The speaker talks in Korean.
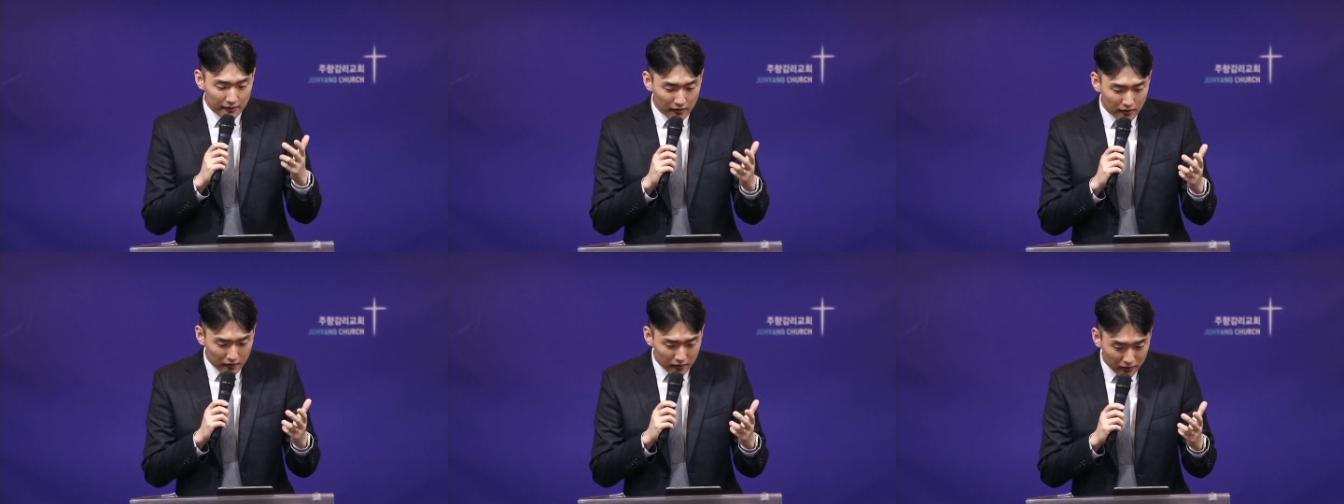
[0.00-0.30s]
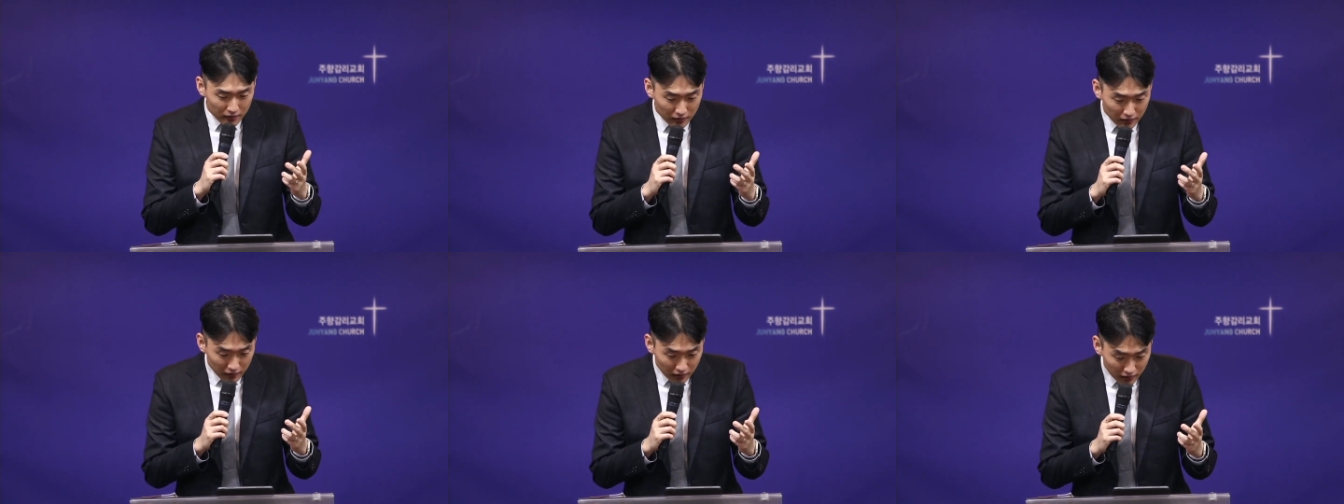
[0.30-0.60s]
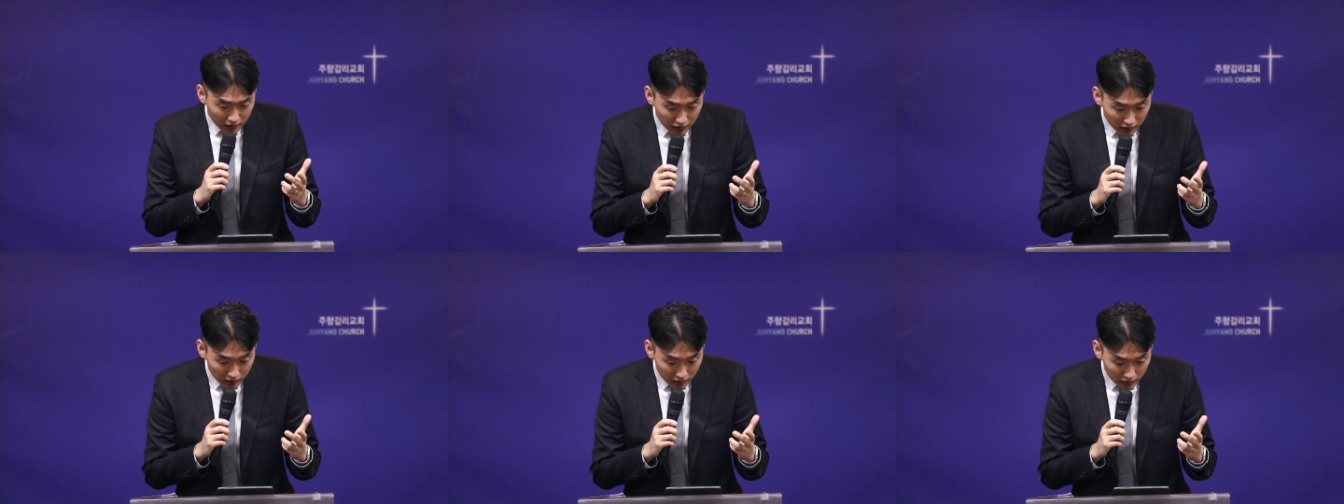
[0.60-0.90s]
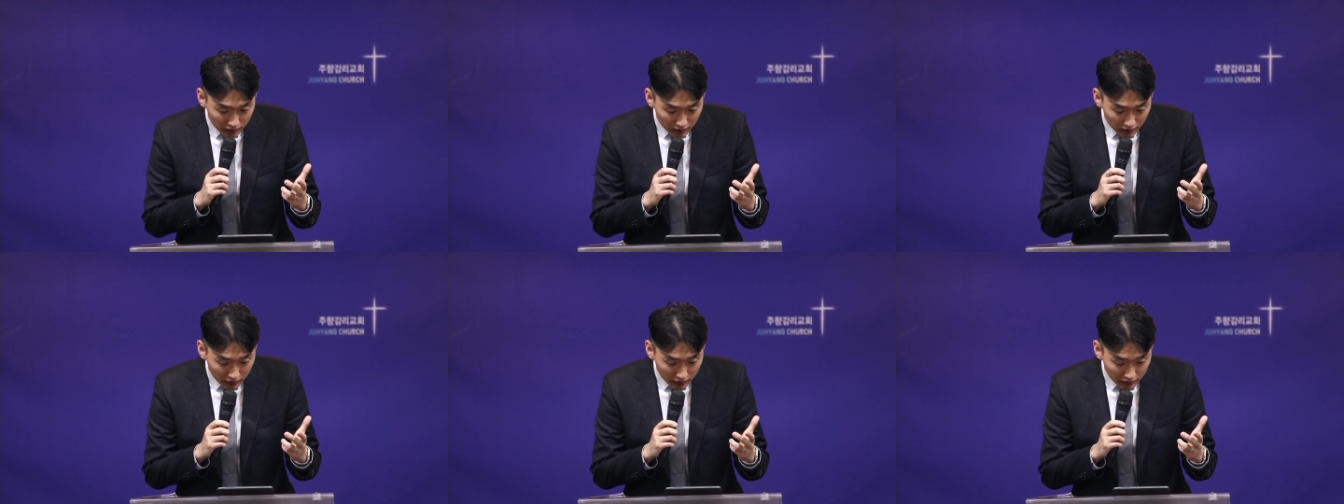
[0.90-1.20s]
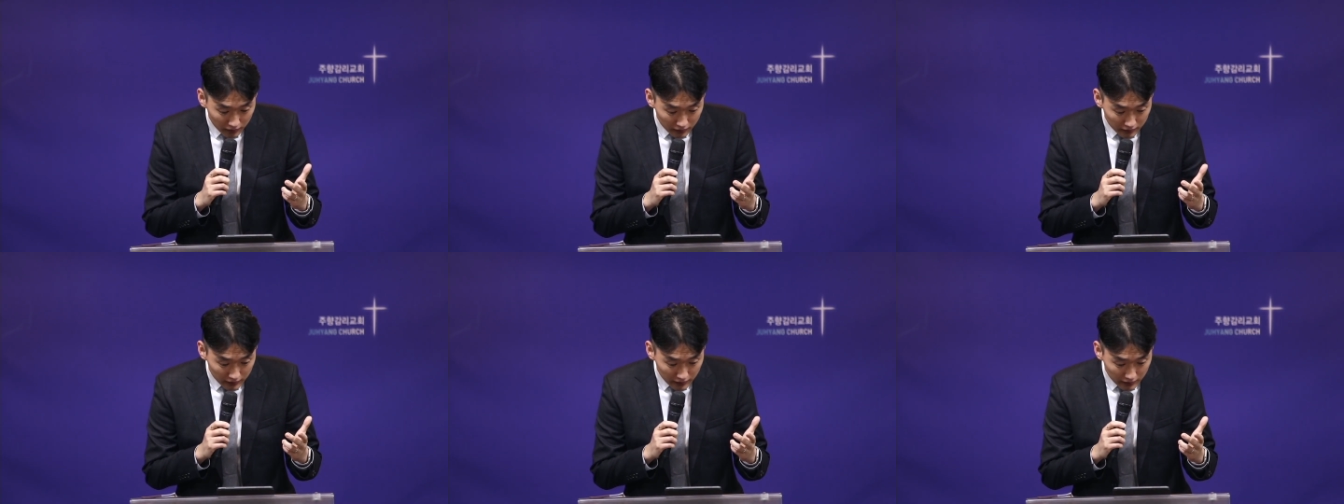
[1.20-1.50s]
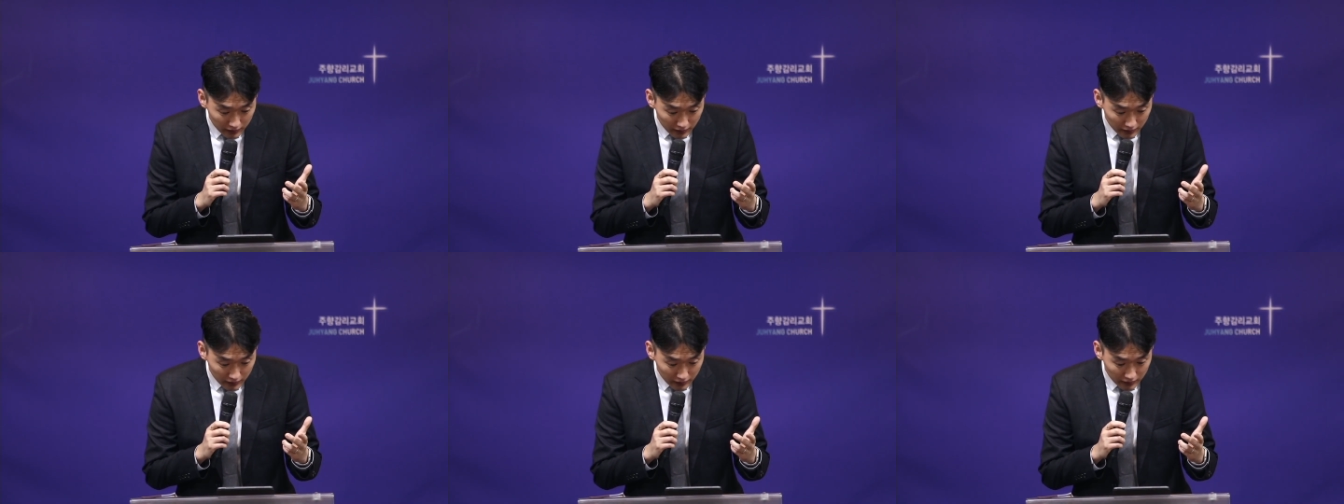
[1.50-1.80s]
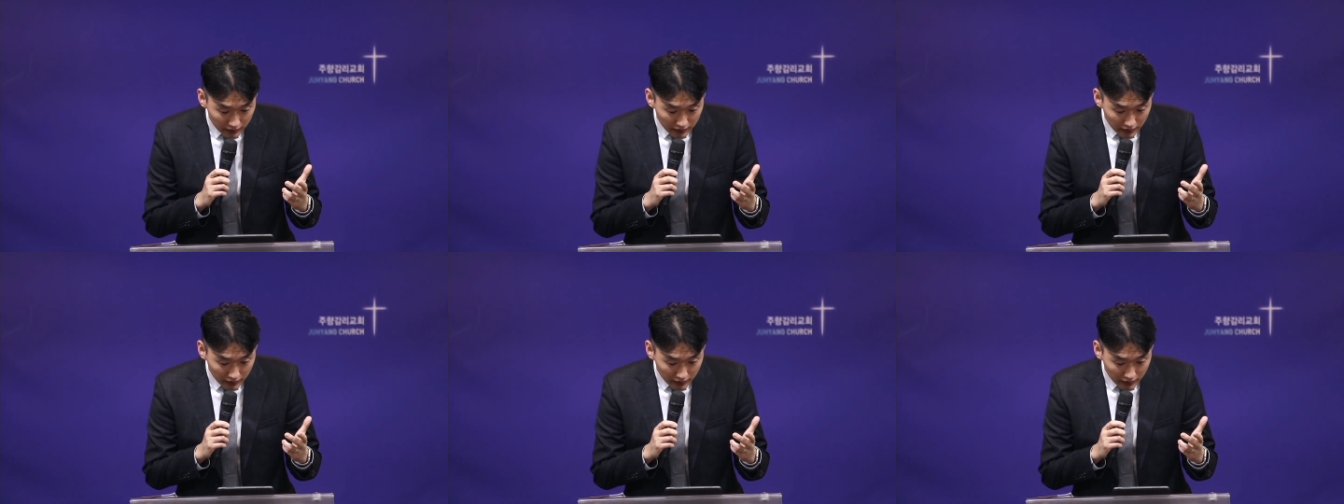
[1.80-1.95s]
어, 네네네네.